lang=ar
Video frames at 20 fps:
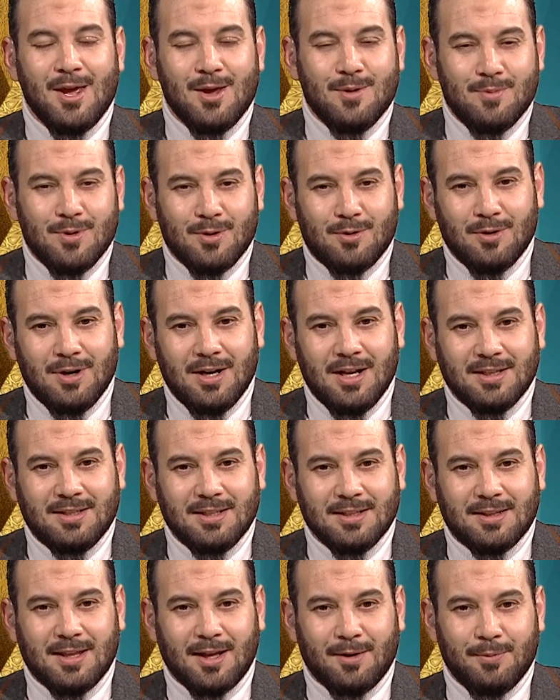بكلية
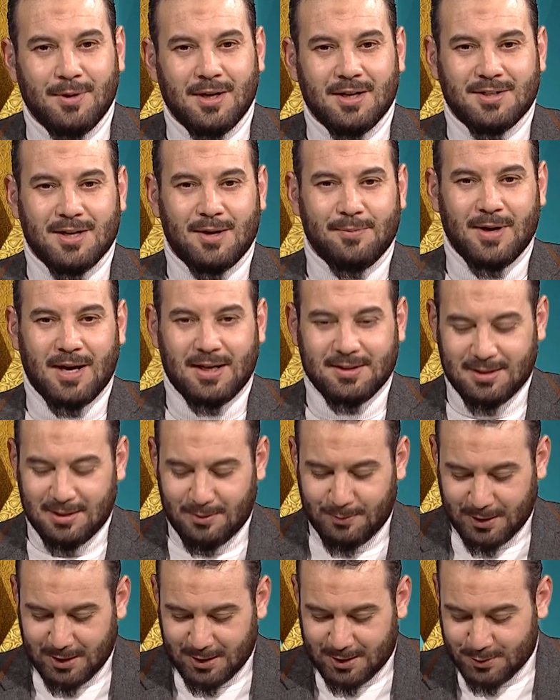التربية جامعة
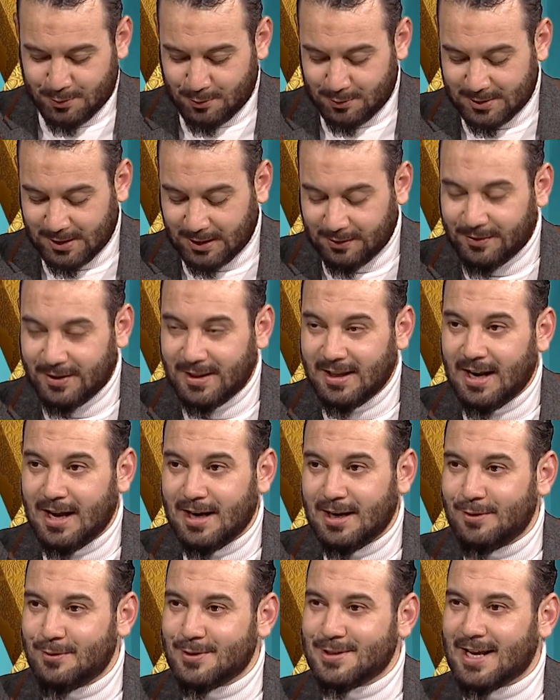الملك سعود صح فضيلة
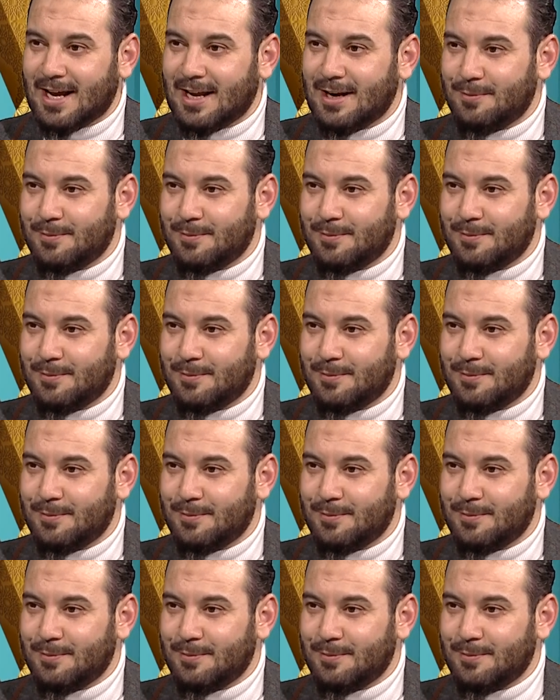أهلا وسهلا